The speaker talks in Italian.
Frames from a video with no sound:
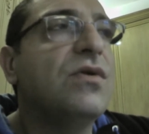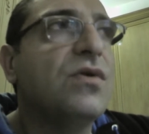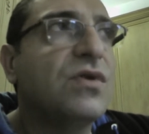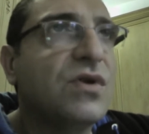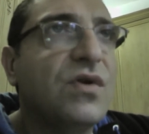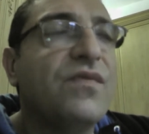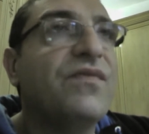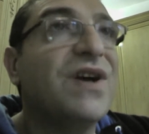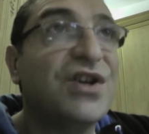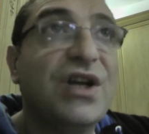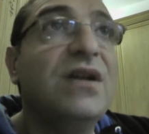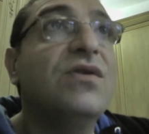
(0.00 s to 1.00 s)
lo sto
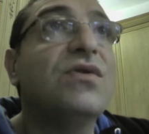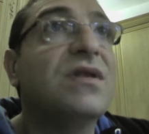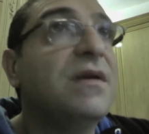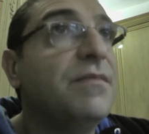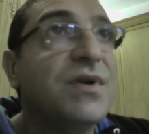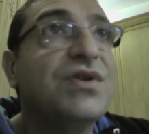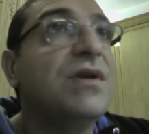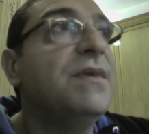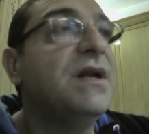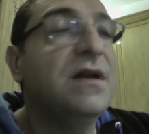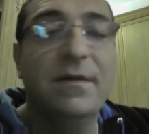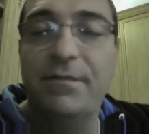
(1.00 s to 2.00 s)
facendo
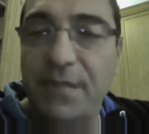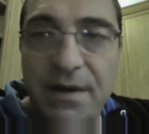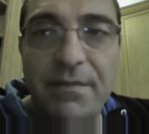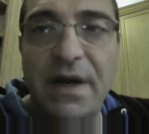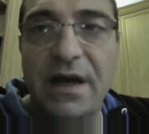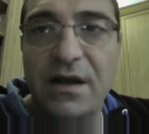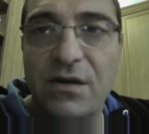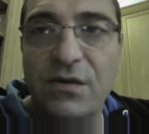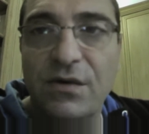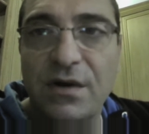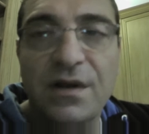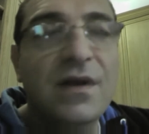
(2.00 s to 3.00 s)
semplicemente per
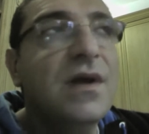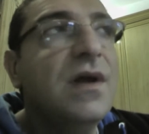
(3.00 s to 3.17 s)
Michael